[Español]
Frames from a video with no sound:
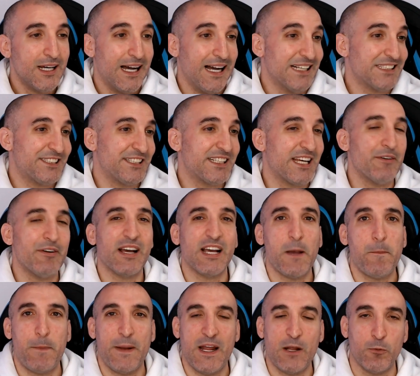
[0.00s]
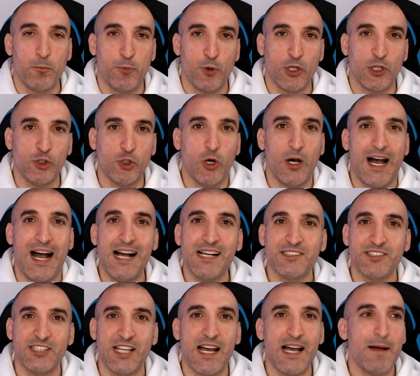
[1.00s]
así que habrá que esperar un poquito
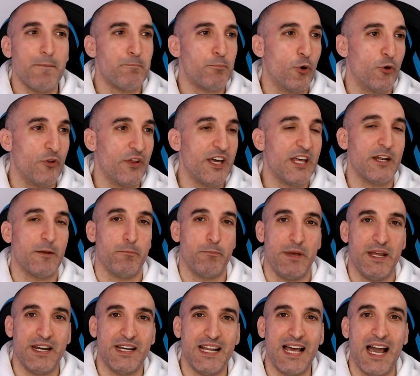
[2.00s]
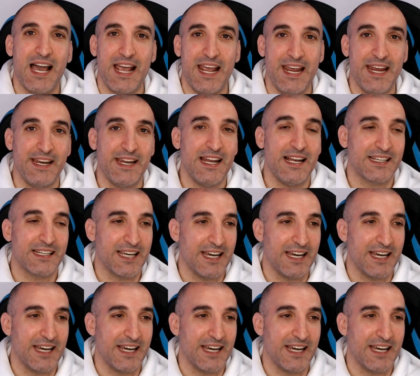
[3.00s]
hasta poder verla en el